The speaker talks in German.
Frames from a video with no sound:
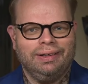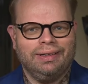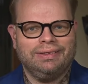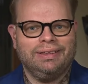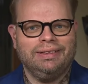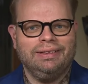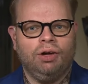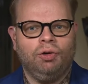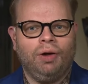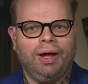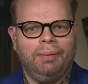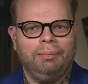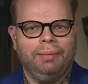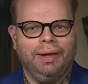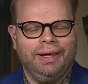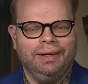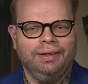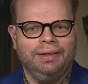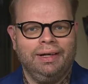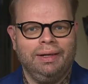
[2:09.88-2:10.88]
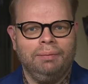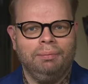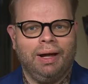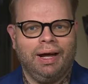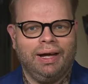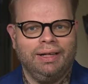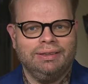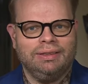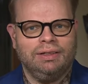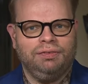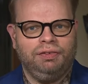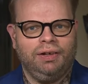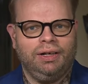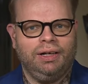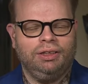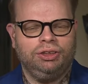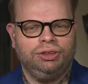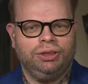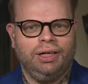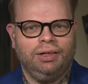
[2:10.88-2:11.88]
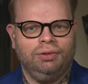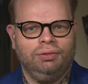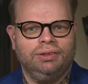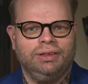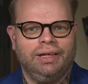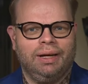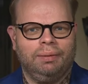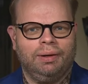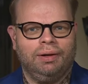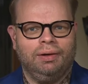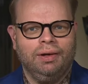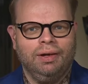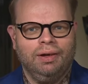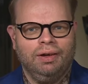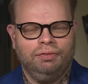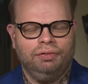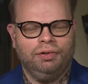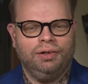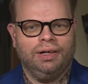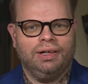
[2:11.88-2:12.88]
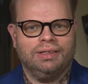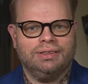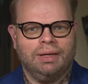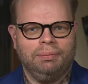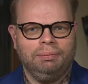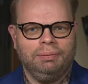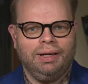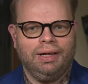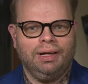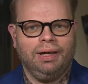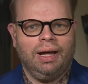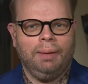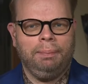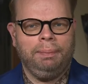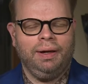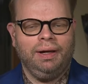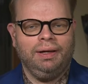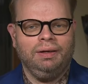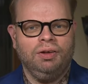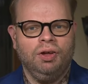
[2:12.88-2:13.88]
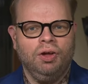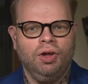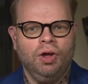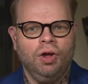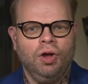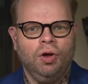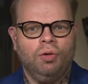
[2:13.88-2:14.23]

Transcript: Das sind auch am Ende immer Einzelfallentscheidungen, die aber von der Gesamtlage abhängen.